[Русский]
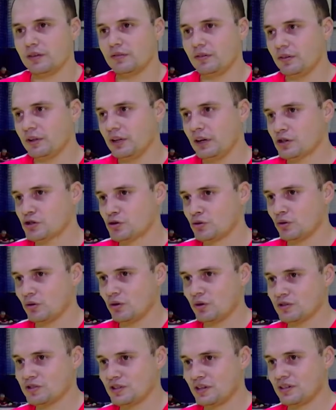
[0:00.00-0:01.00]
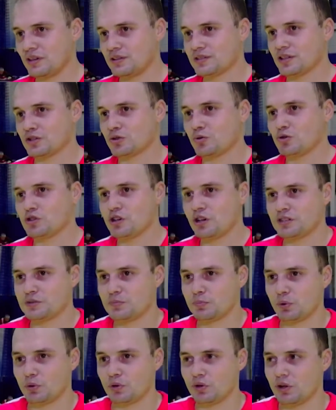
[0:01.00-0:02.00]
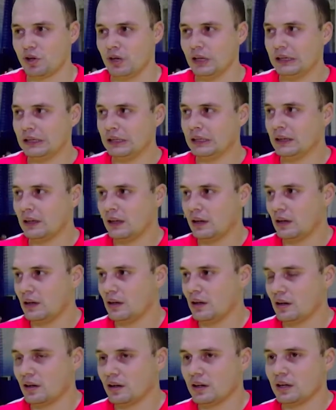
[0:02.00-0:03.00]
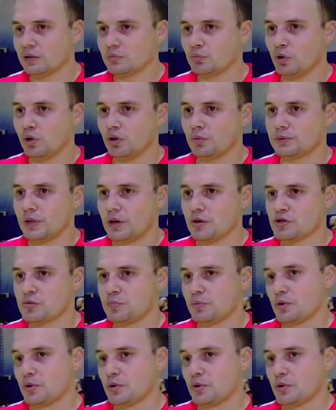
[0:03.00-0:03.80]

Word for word: Вы видели, что зрители соскучились по э, гандболу, потому что